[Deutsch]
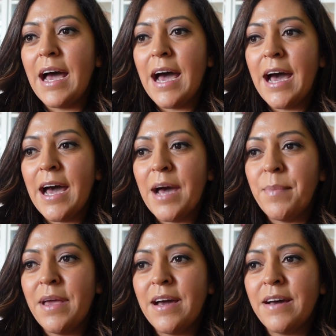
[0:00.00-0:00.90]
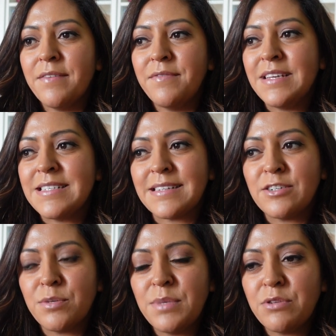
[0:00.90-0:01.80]
aber wie gesagt, der
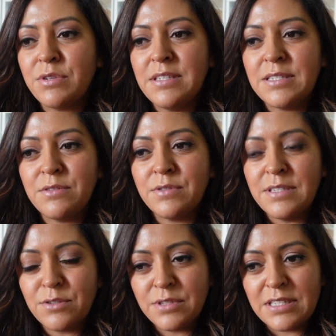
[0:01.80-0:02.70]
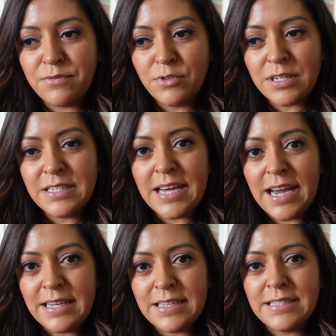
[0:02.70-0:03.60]
Dominik und ich sind uns da wirklich
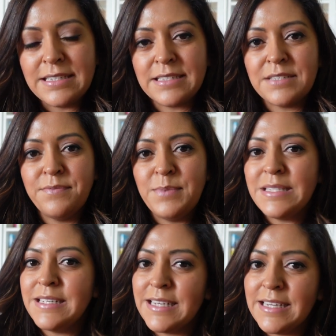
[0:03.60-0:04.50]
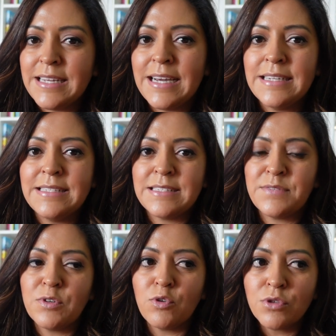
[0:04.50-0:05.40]
einig, dass mit den Kindern ist es
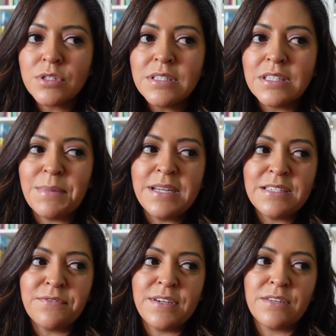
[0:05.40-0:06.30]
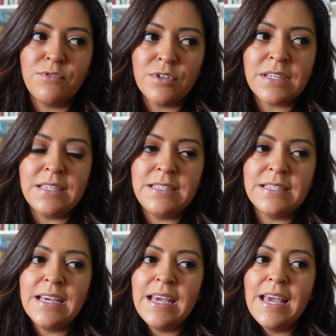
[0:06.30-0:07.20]
für uns im Endeffekt
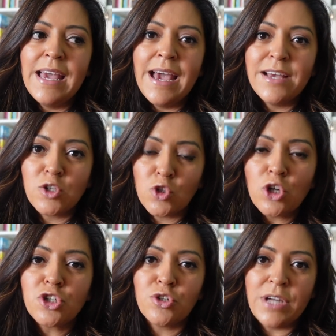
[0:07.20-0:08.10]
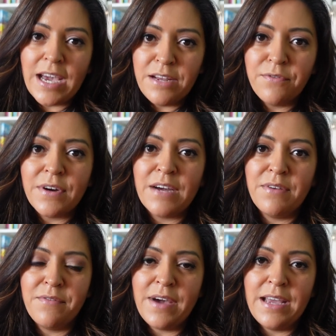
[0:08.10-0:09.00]
wirklich doch schon einfacher,
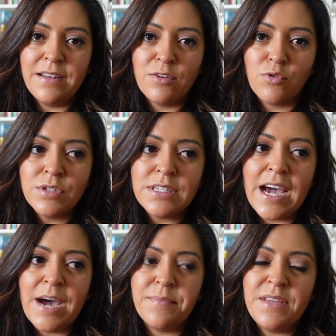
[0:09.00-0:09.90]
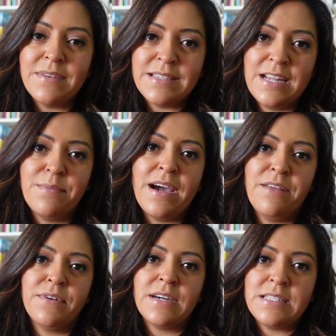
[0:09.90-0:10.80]
wenn wir einen Hund haben, den wir selber
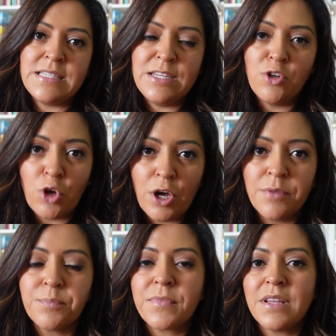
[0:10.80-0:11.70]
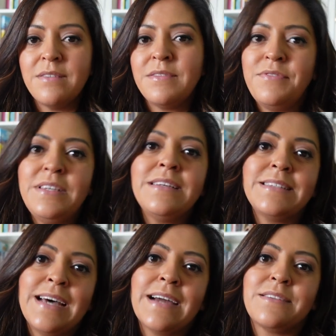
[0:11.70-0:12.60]
einfach erziehen können. Wie
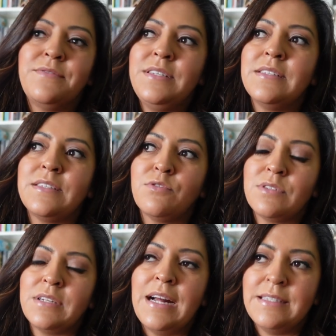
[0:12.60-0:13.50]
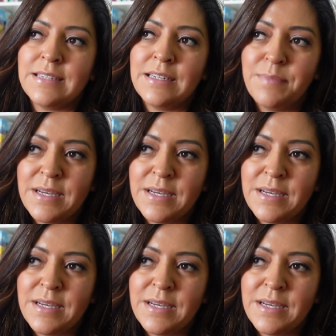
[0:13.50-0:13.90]
gesagt, wie es in unseren Alltag halt